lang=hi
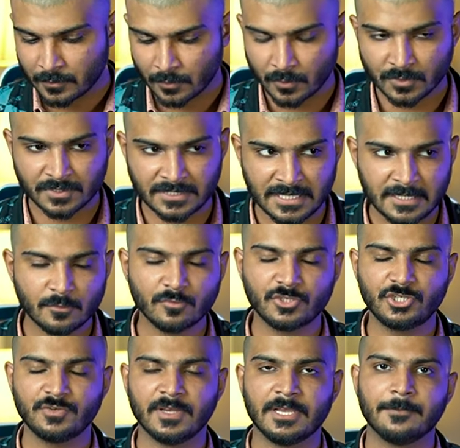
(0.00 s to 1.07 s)
तो सीन
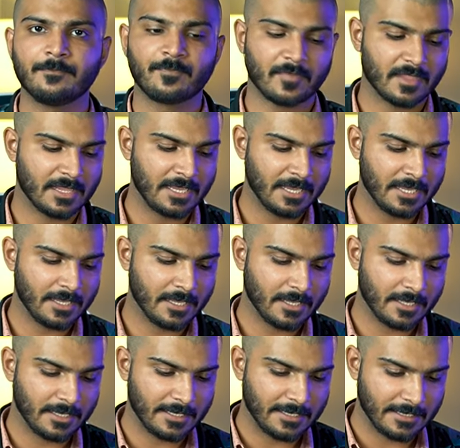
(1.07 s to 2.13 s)
कुछ यूँ है
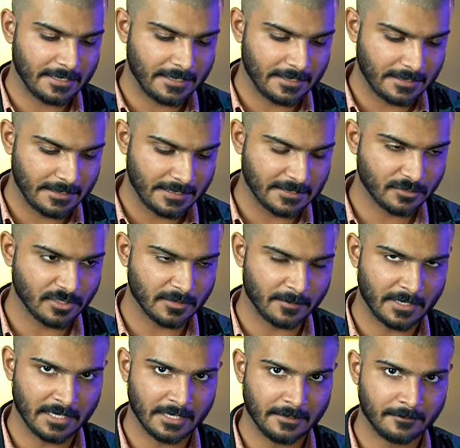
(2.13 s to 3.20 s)
कि ये जो
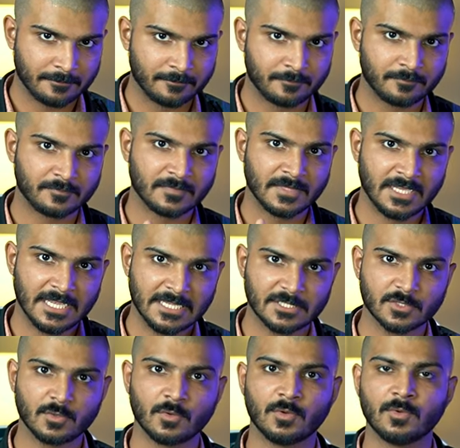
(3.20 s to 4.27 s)
गिम्बल है
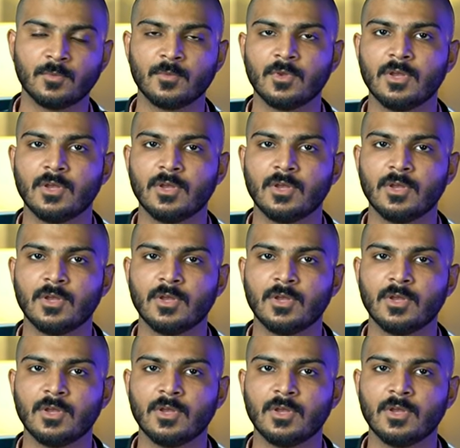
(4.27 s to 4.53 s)
इसको